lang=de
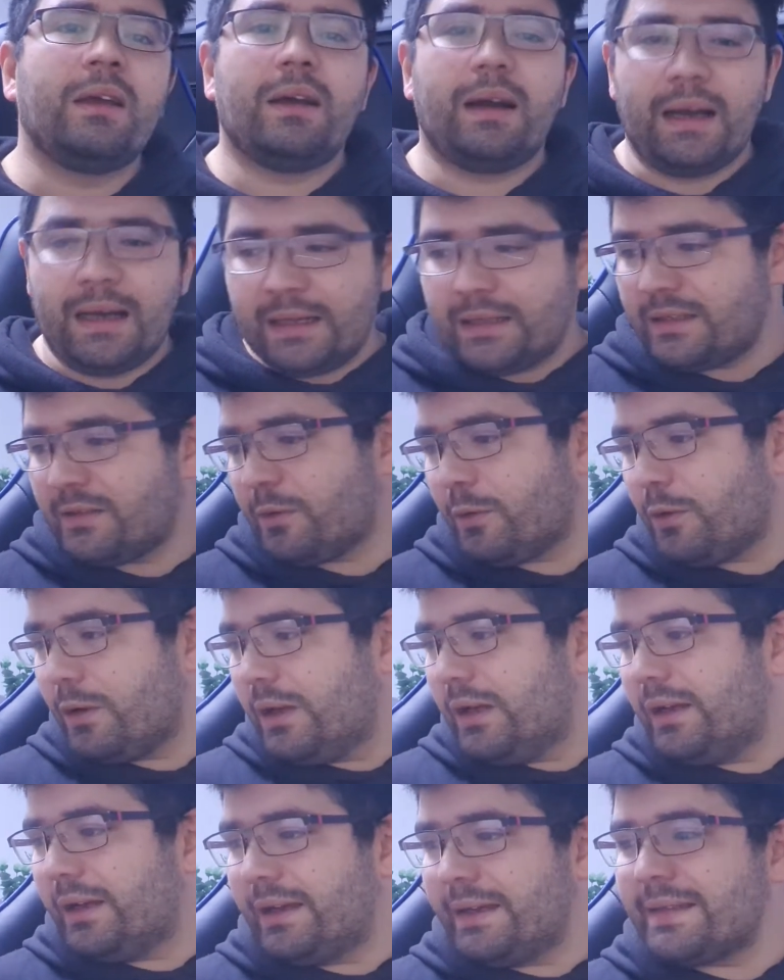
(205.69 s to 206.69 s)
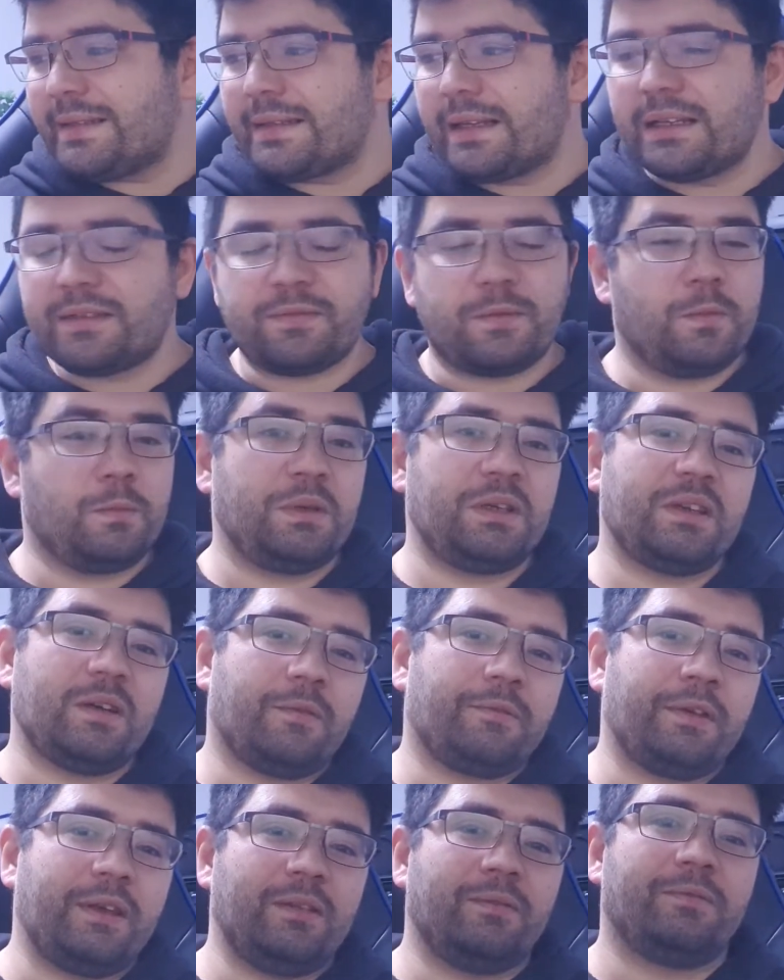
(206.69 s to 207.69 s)
Also ist das für mich auf
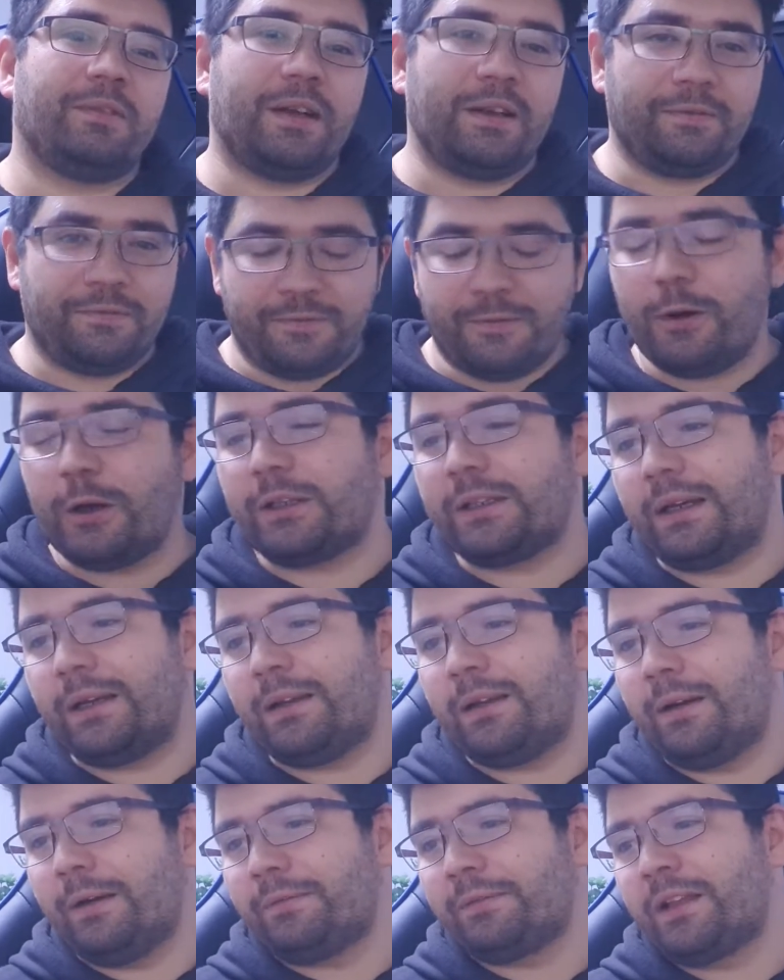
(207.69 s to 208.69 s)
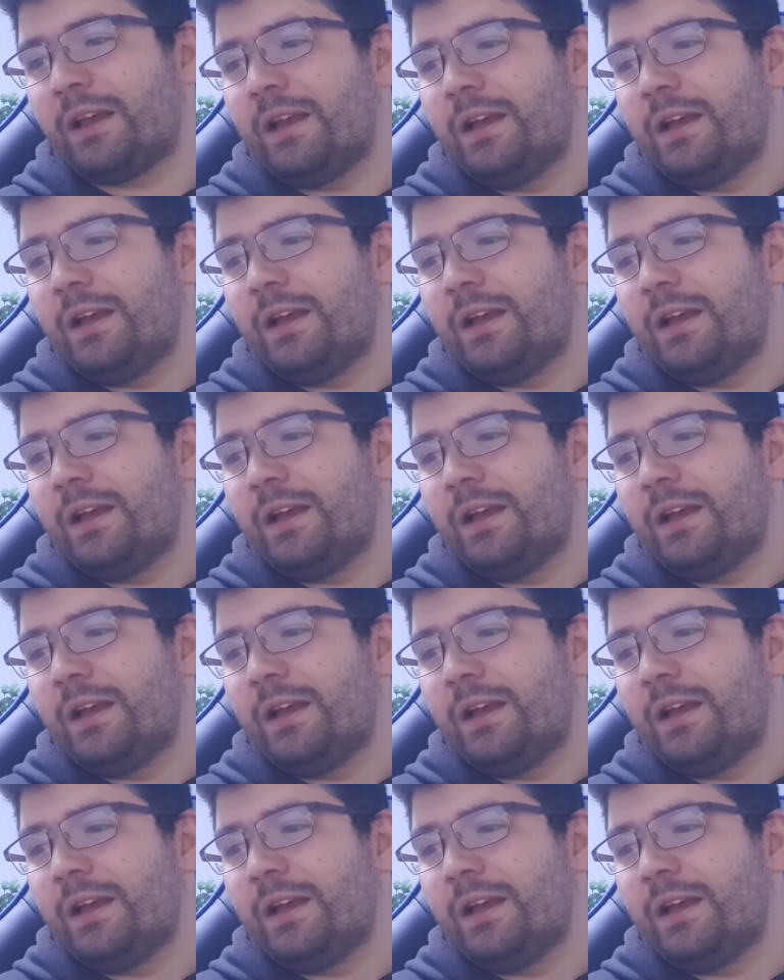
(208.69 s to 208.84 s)
jeden Fall vorteilhaft.